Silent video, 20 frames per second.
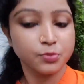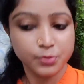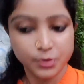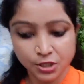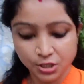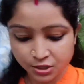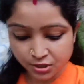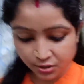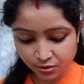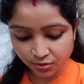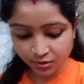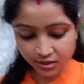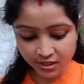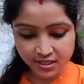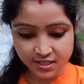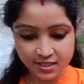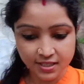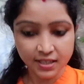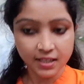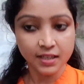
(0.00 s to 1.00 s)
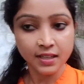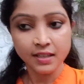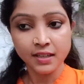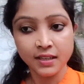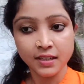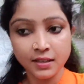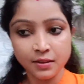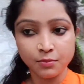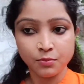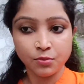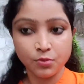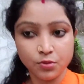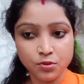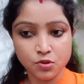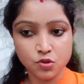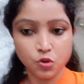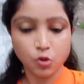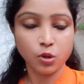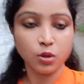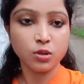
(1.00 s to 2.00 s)
বৃষ্টি হয়েছে পুরো
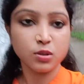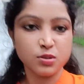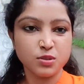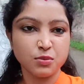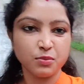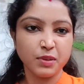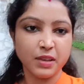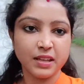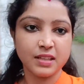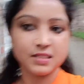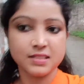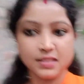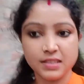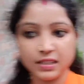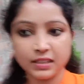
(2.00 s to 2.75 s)
জল জমে আছে